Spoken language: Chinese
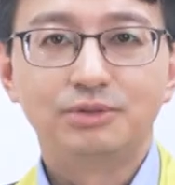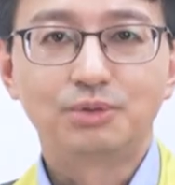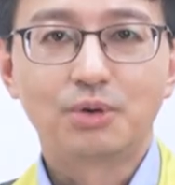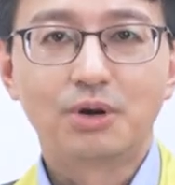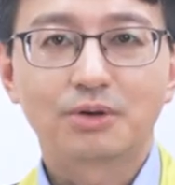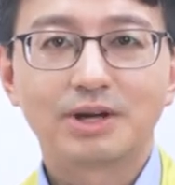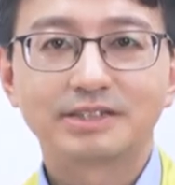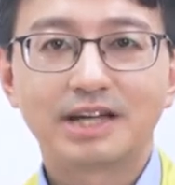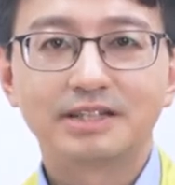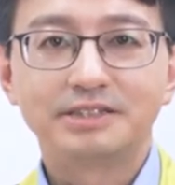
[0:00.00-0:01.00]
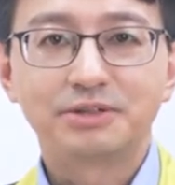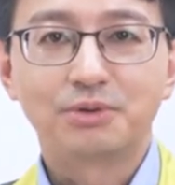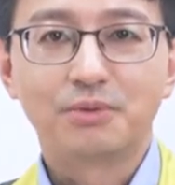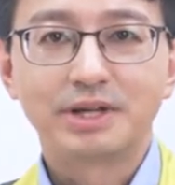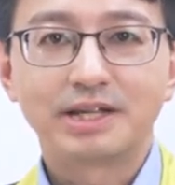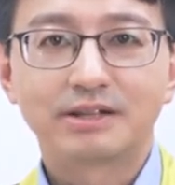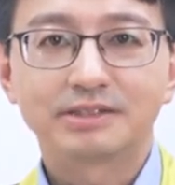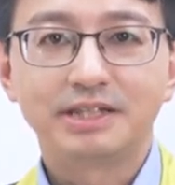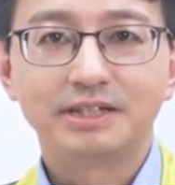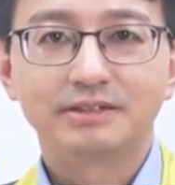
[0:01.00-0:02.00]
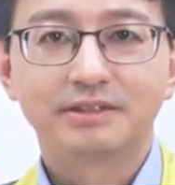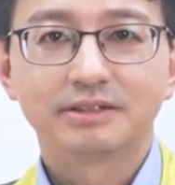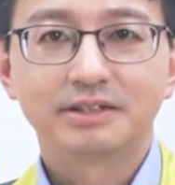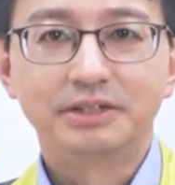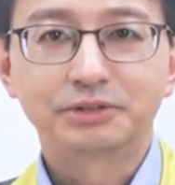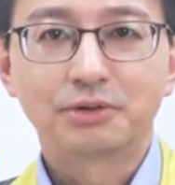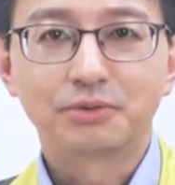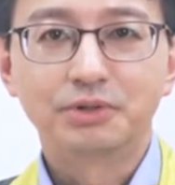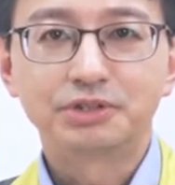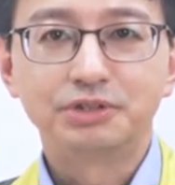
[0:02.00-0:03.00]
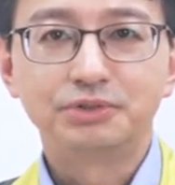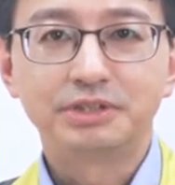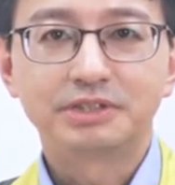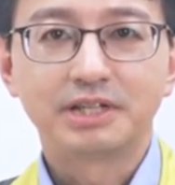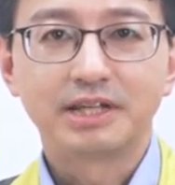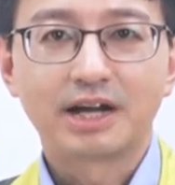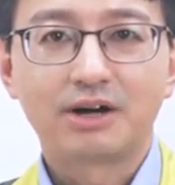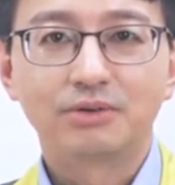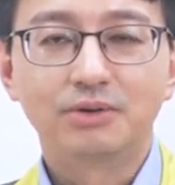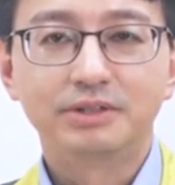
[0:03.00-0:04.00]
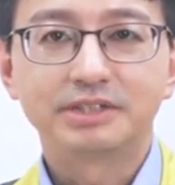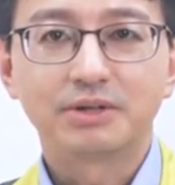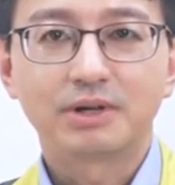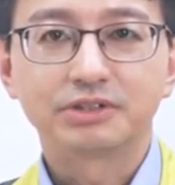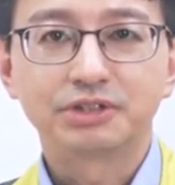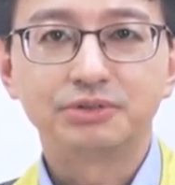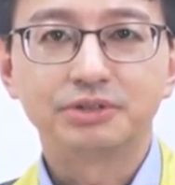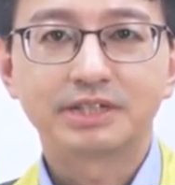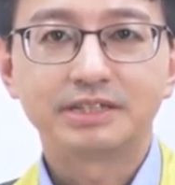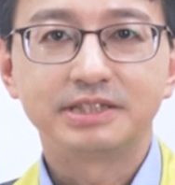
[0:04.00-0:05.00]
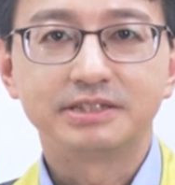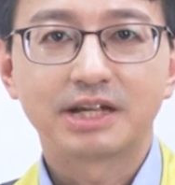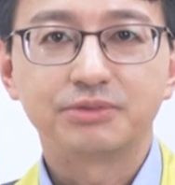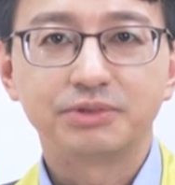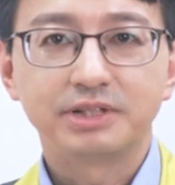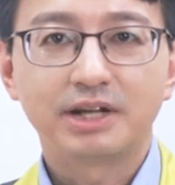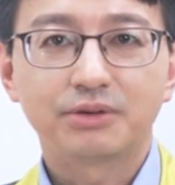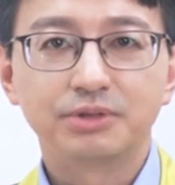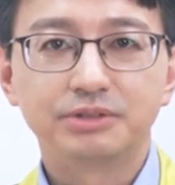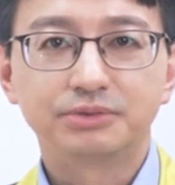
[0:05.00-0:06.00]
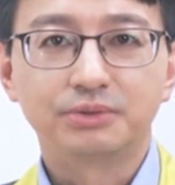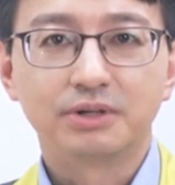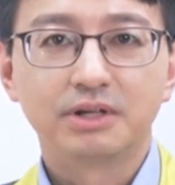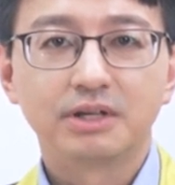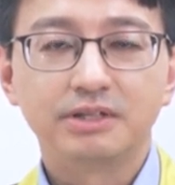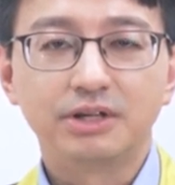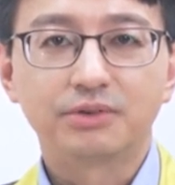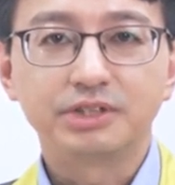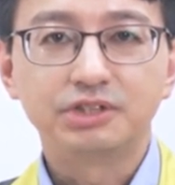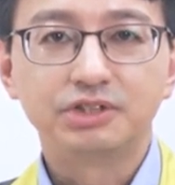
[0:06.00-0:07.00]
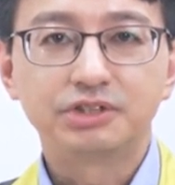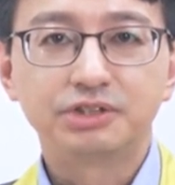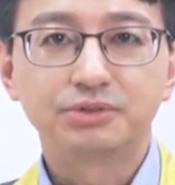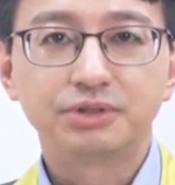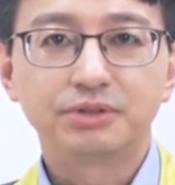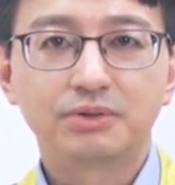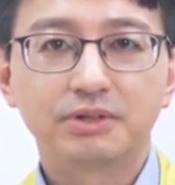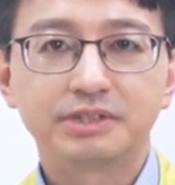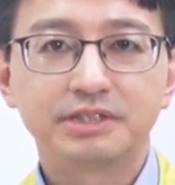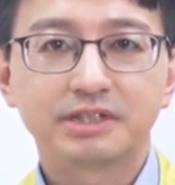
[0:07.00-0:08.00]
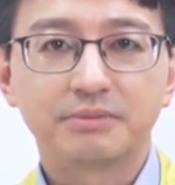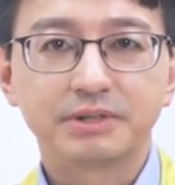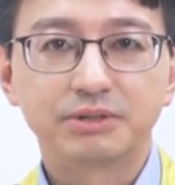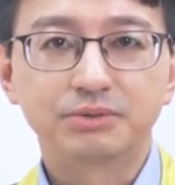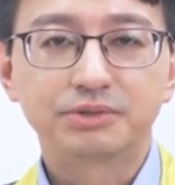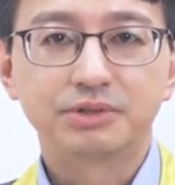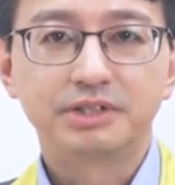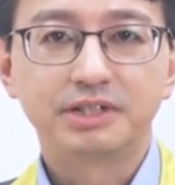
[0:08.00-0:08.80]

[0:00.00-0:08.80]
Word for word: 如果快筛结果为阳性，可透过视讯诊疗或前往社区筛检站与医疗院所，由医师视讯或现场评估确